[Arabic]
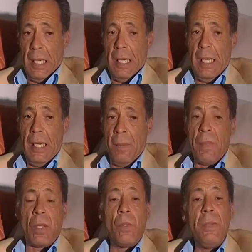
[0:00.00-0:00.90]

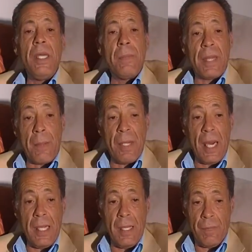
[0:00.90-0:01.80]
للمظلومين متاع
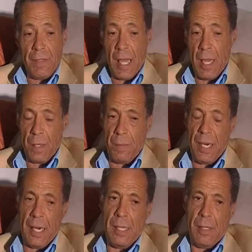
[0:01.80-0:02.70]
بن علي في عهد
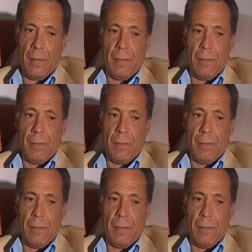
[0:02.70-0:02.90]
بن علي